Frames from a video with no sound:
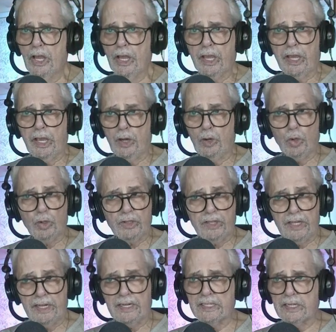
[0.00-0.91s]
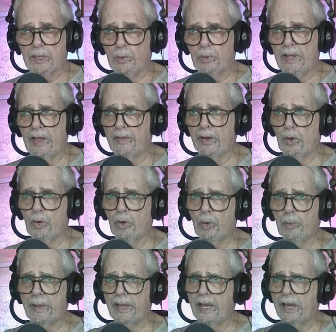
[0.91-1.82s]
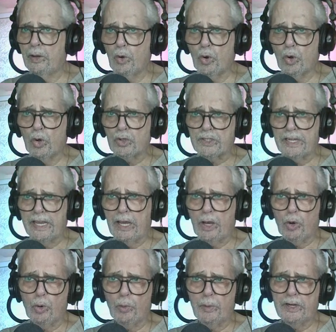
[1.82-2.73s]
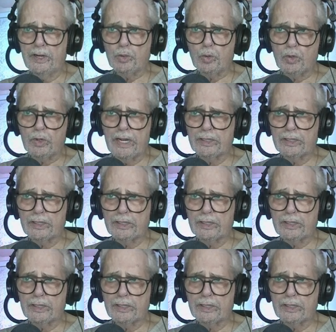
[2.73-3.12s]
Quien no tiene seguridad económica y no consigue cubrir sus